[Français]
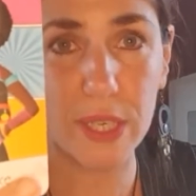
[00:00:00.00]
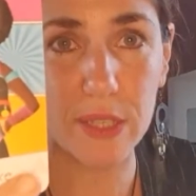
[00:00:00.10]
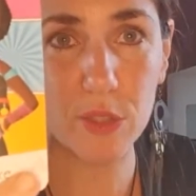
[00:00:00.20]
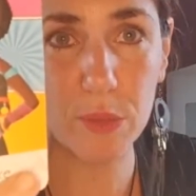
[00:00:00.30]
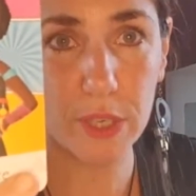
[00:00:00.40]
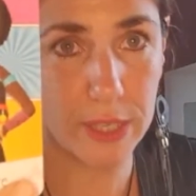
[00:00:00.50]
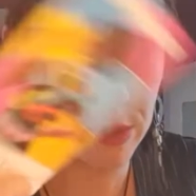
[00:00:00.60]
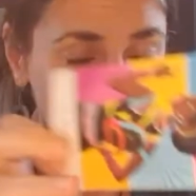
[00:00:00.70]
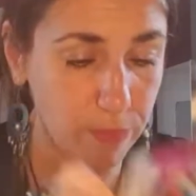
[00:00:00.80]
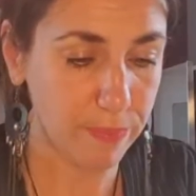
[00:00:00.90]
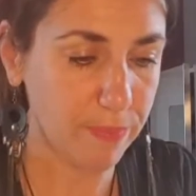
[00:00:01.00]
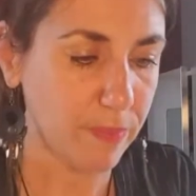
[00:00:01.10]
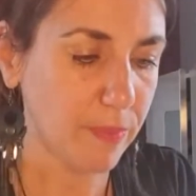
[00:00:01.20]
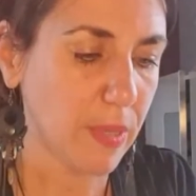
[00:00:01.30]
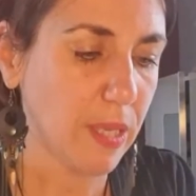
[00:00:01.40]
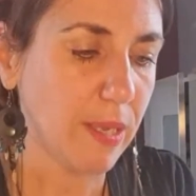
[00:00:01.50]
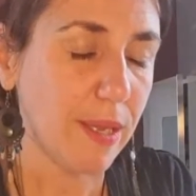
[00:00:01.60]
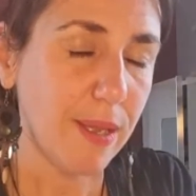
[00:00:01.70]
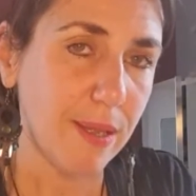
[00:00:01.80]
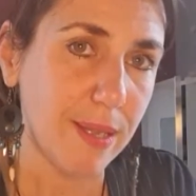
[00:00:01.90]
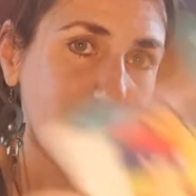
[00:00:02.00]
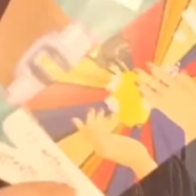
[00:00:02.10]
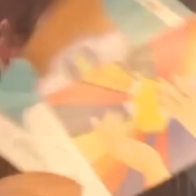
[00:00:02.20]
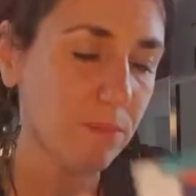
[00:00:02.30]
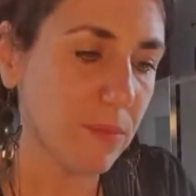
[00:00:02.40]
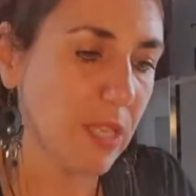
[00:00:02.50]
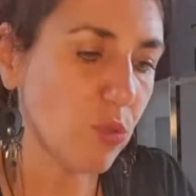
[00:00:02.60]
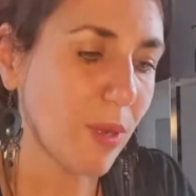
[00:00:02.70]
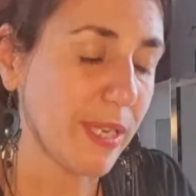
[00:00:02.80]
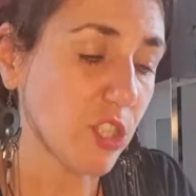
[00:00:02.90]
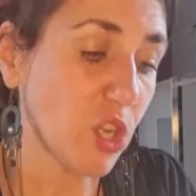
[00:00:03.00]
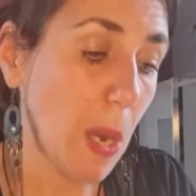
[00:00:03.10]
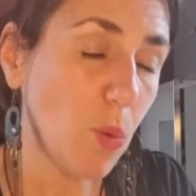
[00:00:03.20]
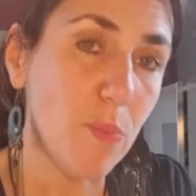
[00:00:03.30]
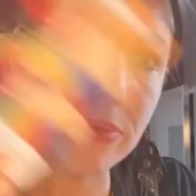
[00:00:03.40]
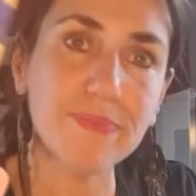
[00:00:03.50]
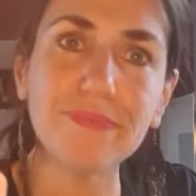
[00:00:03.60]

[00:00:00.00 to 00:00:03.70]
50 000 questions. Le nettoyage. Oups.